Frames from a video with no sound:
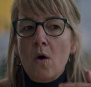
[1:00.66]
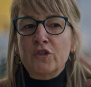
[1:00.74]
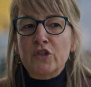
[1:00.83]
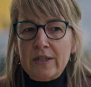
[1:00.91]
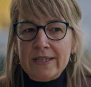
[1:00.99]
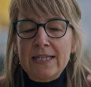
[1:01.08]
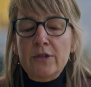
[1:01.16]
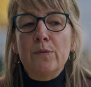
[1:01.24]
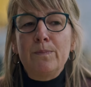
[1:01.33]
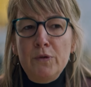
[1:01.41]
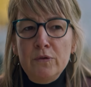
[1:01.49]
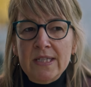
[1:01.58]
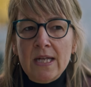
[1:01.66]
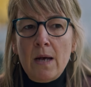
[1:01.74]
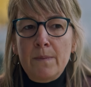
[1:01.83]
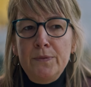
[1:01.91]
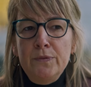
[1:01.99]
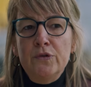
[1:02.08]
on sortait de plus en
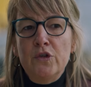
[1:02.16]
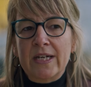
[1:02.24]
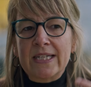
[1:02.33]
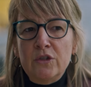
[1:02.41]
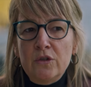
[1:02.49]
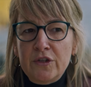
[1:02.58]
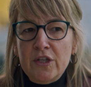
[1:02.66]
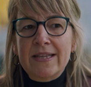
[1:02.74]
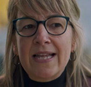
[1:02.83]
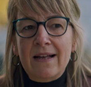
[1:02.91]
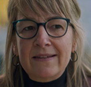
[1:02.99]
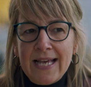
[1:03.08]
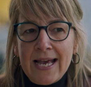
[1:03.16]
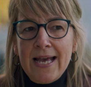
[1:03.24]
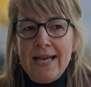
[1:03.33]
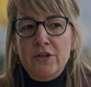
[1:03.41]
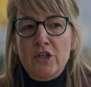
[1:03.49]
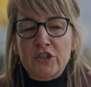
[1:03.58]
plus de résultats
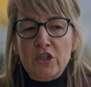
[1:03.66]
d'enquêtes, de